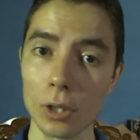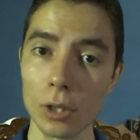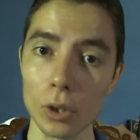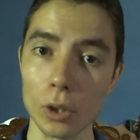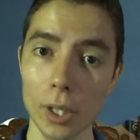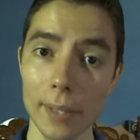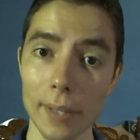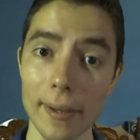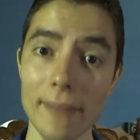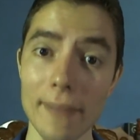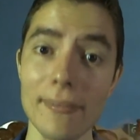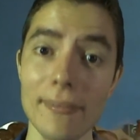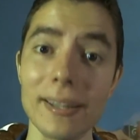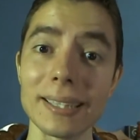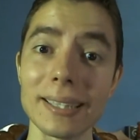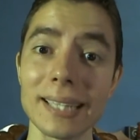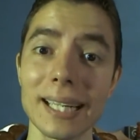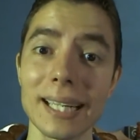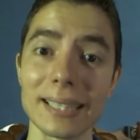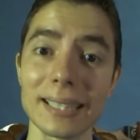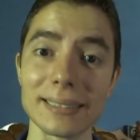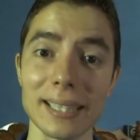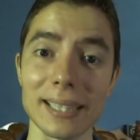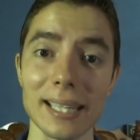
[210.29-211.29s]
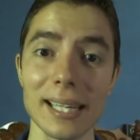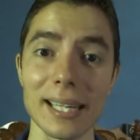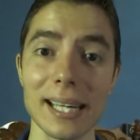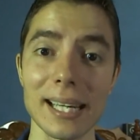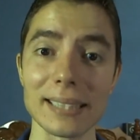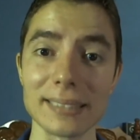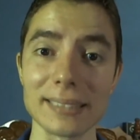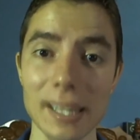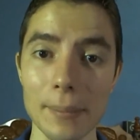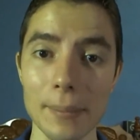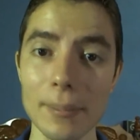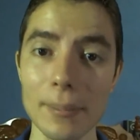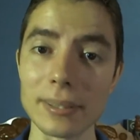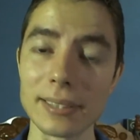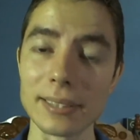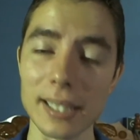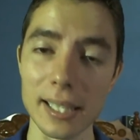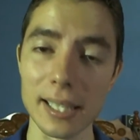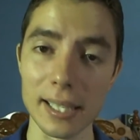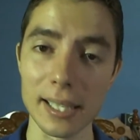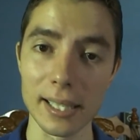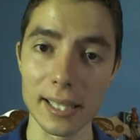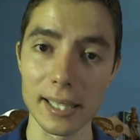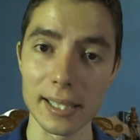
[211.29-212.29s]
Todavía falta que saquen las armas
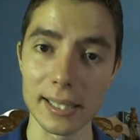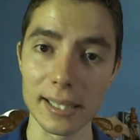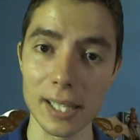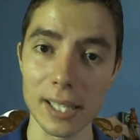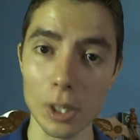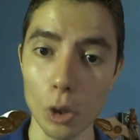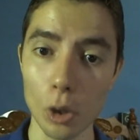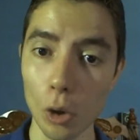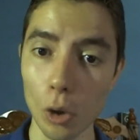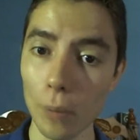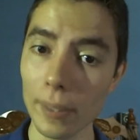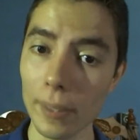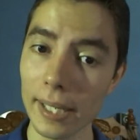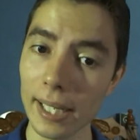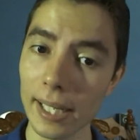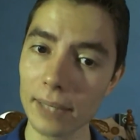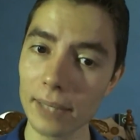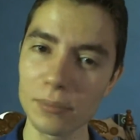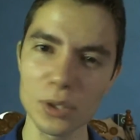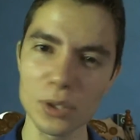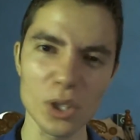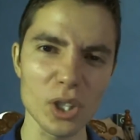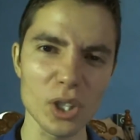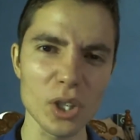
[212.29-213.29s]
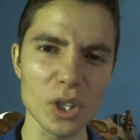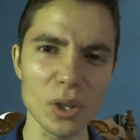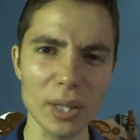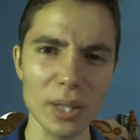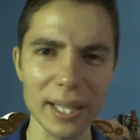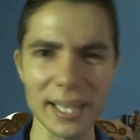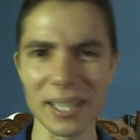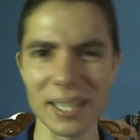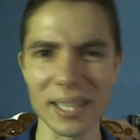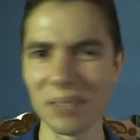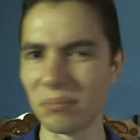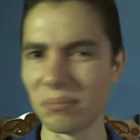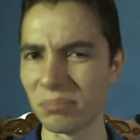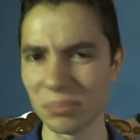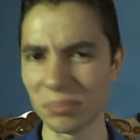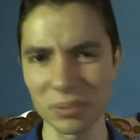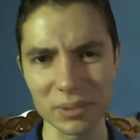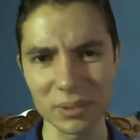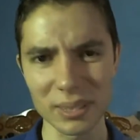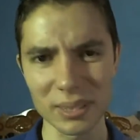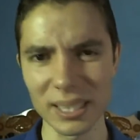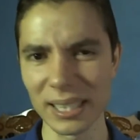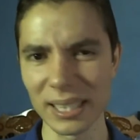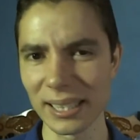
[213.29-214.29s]
del Covenant. Yo digo que
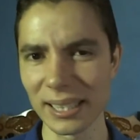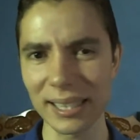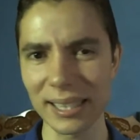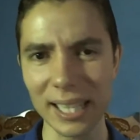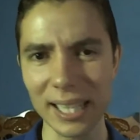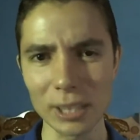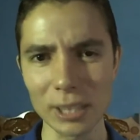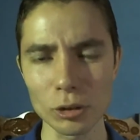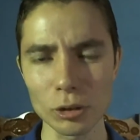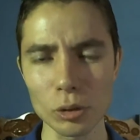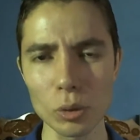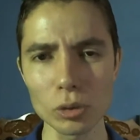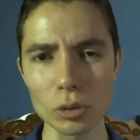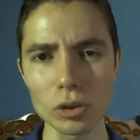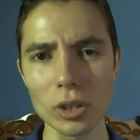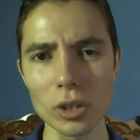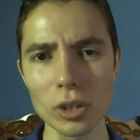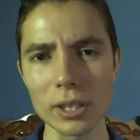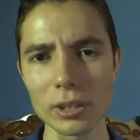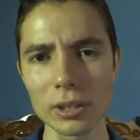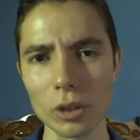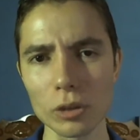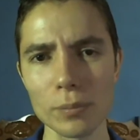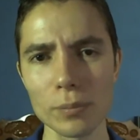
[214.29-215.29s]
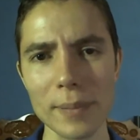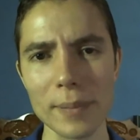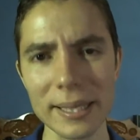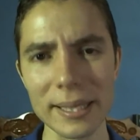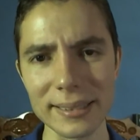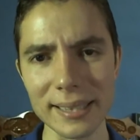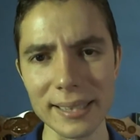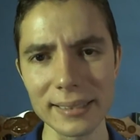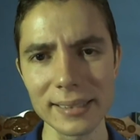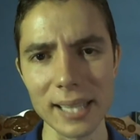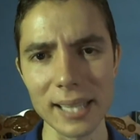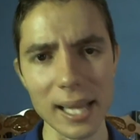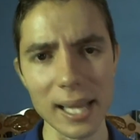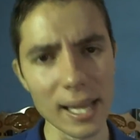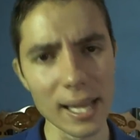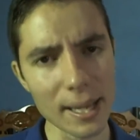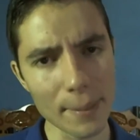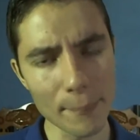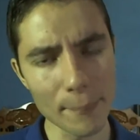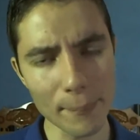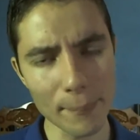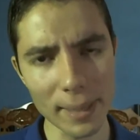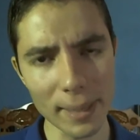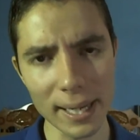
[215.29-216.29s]
en el transcurso de estos meses
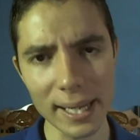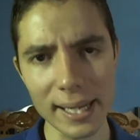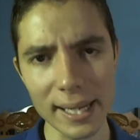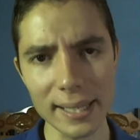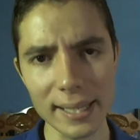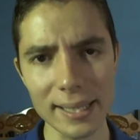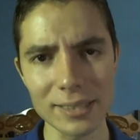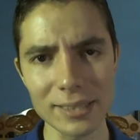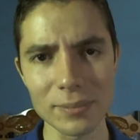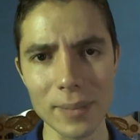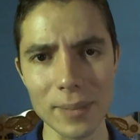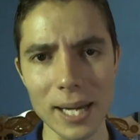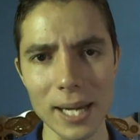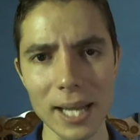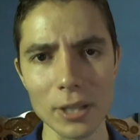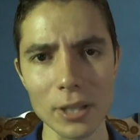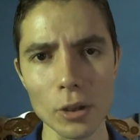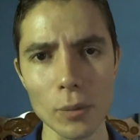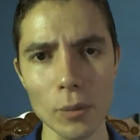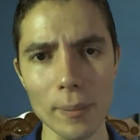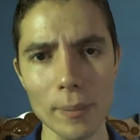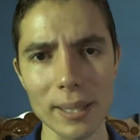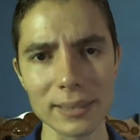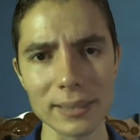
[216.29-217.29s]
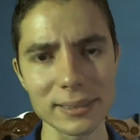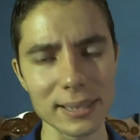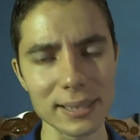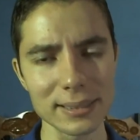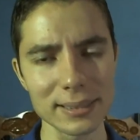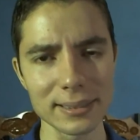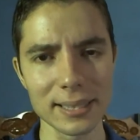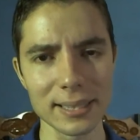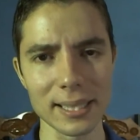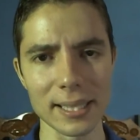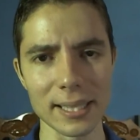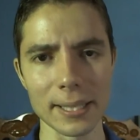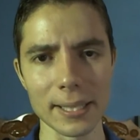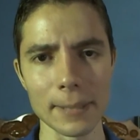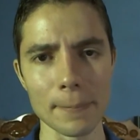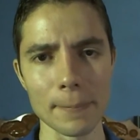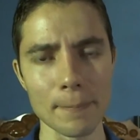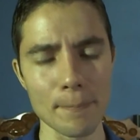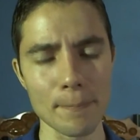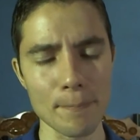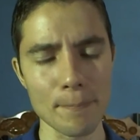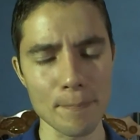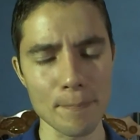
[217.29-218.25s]
van a ir desvelando más, este,